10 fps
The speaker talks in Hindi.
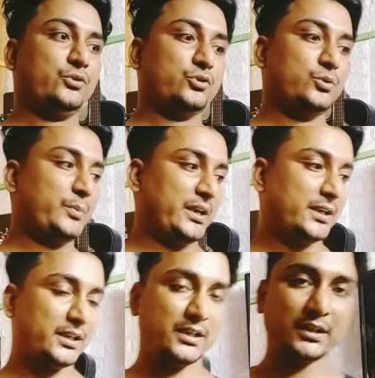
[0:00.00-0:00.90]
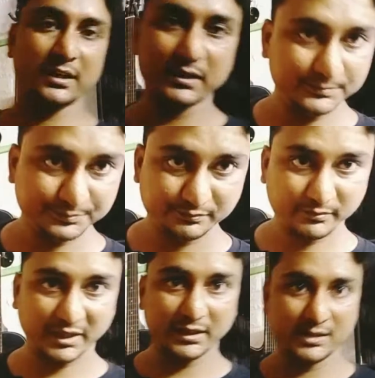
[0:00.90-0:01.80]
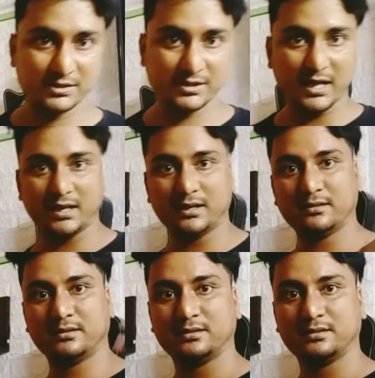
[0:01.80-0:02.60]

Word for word: तो मैंने क्या किया मैंने चार